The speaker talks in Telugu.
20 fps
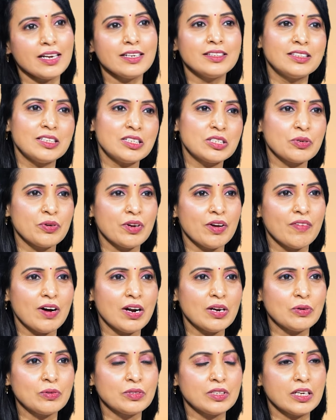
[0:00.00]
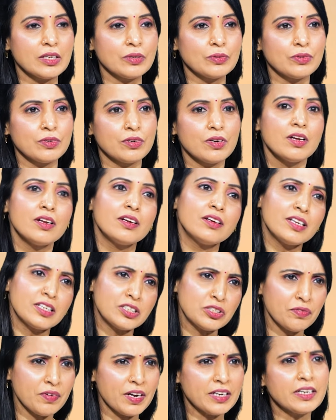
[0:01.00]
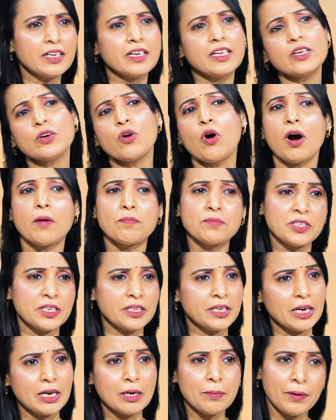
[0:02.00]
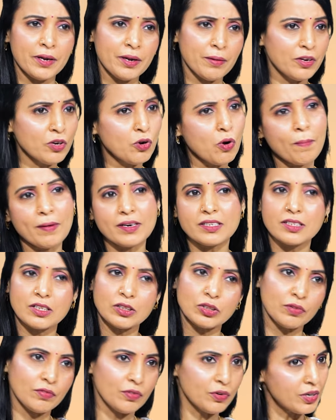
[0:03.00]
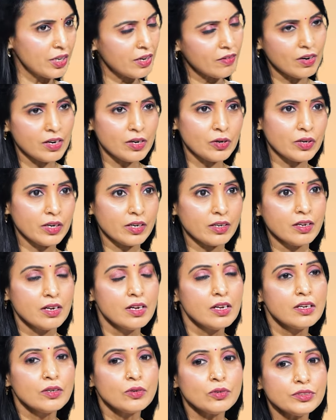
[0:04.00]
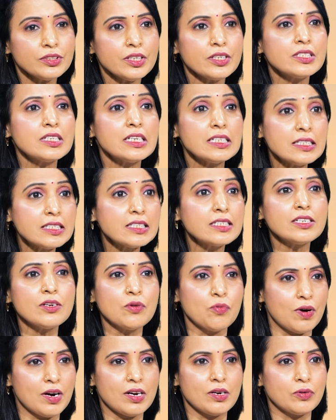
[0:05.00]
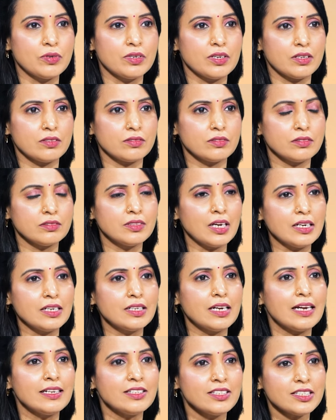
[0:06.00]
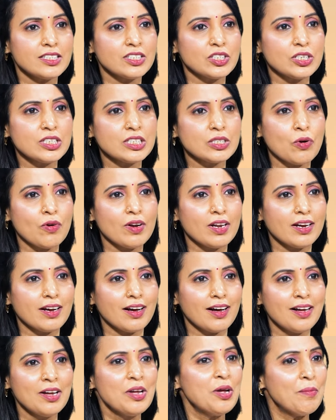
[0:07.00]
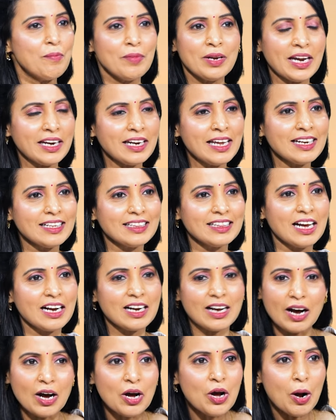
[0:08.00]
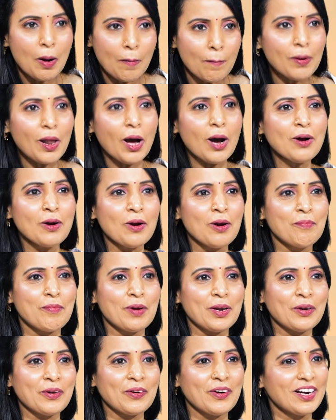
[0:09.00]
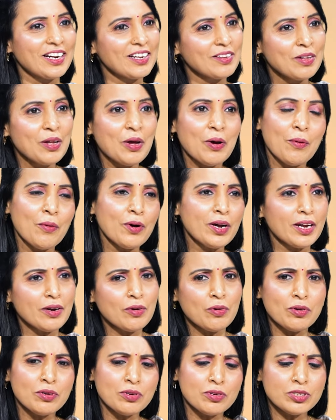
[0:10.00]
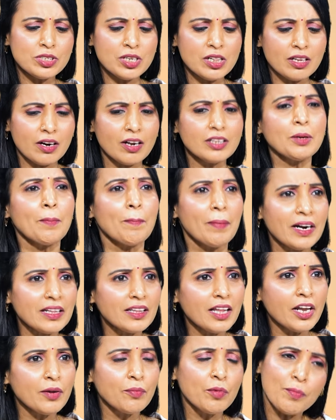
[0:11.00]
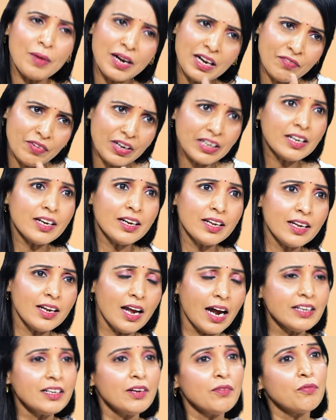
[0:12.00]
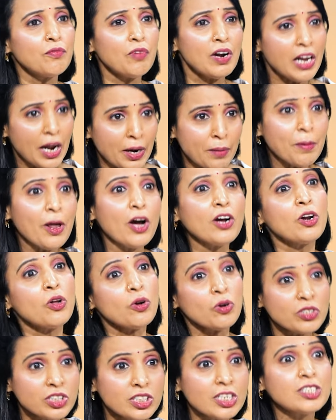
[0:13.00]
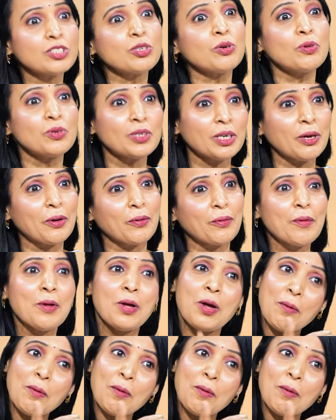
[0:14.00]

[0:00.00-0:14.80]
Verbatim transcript: లైట్ తీసుకునే వాళ్ళు ఉంటారు నెక్స్ట్ వెంటనే ఇంకో ఆప్షన్కి వెళ్ళిపోయే ఇంకో పర్సన్తో ఉండే వాళ్ళు ఉంటారు కొందరు సెన్సిటివ్ వాళ్ళు ఉంటారు దాన్ని డైజెస్ట్ చేసుకోలేక మీరు అన్నారు ఇందాక బ్లాక్ లో పెట్టు అని ఓకే కొన్ని రోజుల తర్వాత పెడతారేమో మళ్ళీ వెంటనే అంటే వాళ్ళు అన్బ్లాక్ లోకి వచ్చేస్తూ ఉంటారు